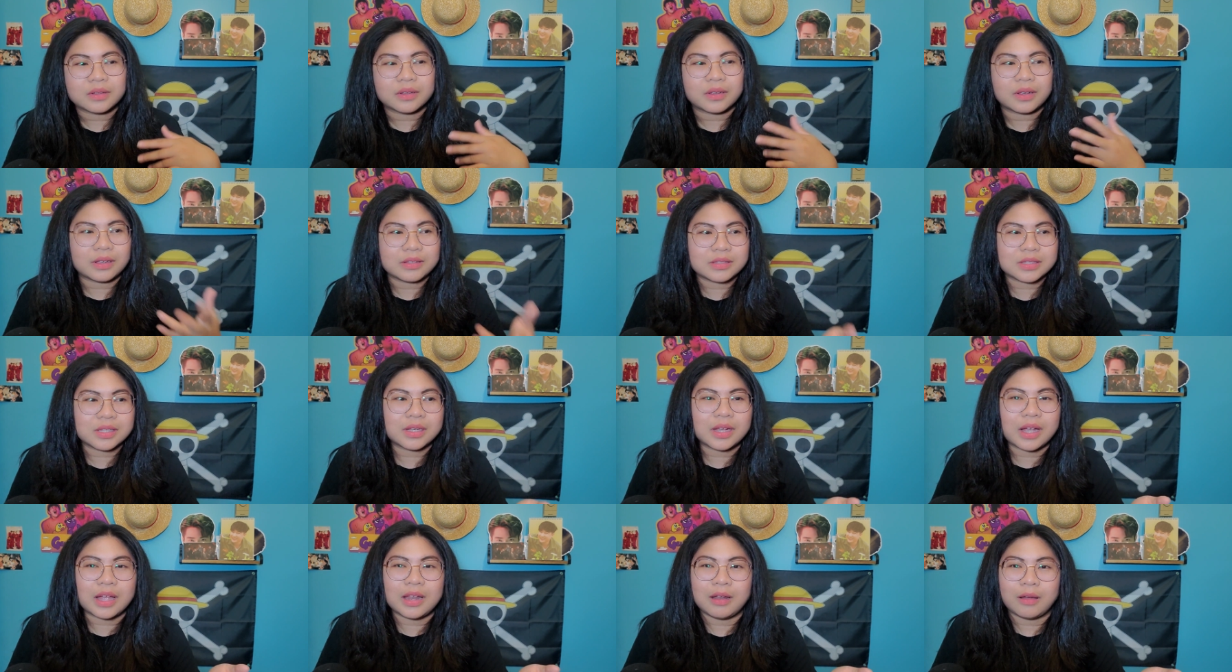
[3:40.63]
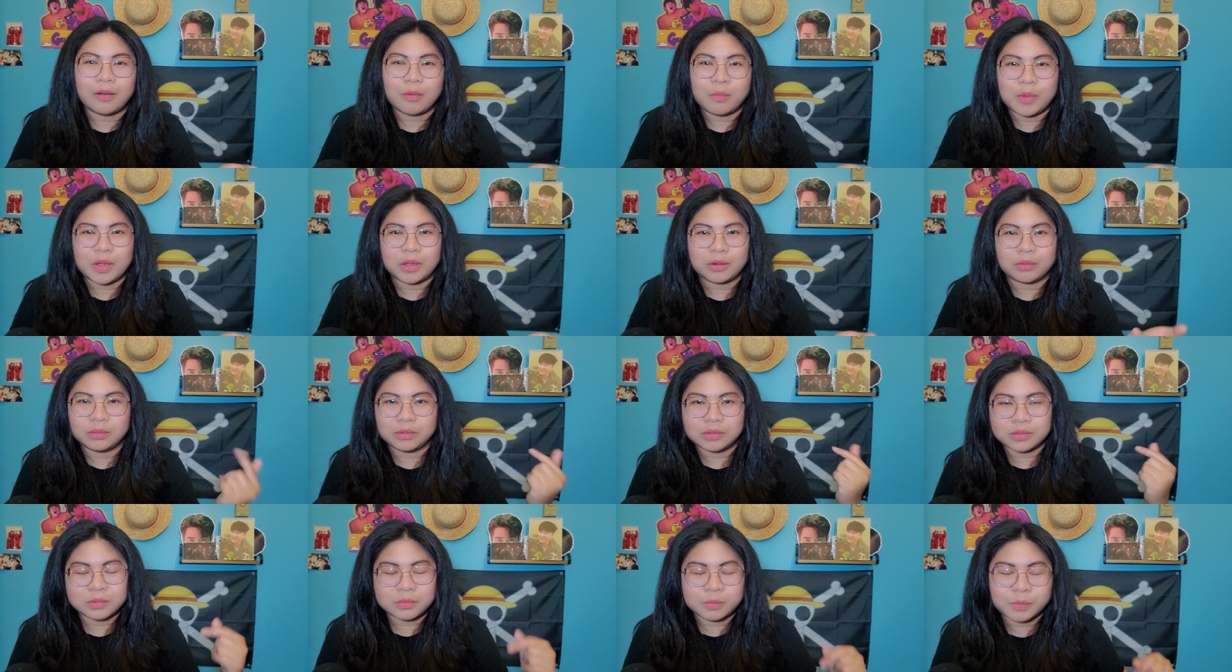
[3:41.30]
kasi kala ko meron.
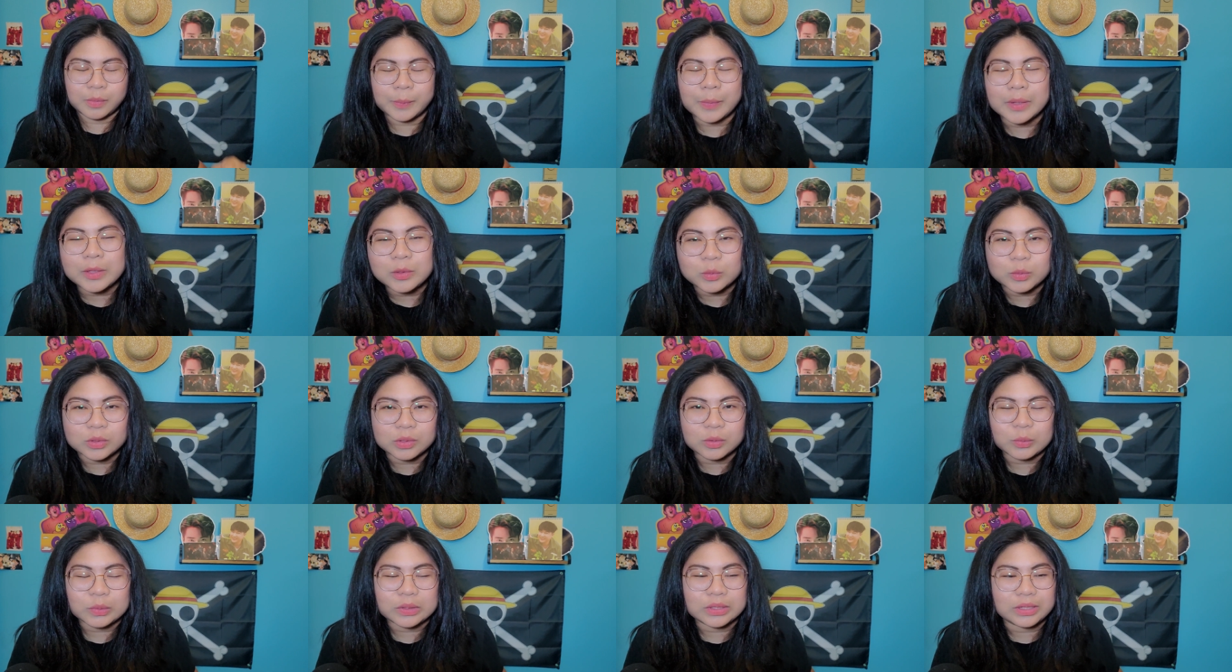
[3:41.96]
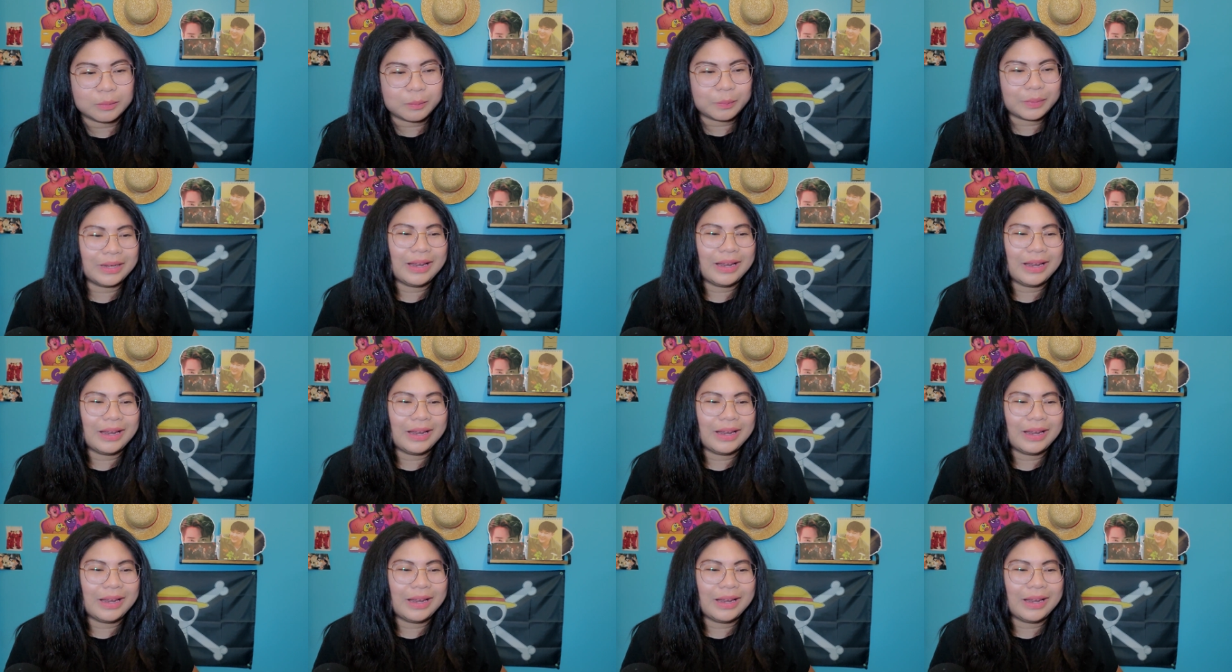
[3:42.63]
So, papanoorin ko na lang pala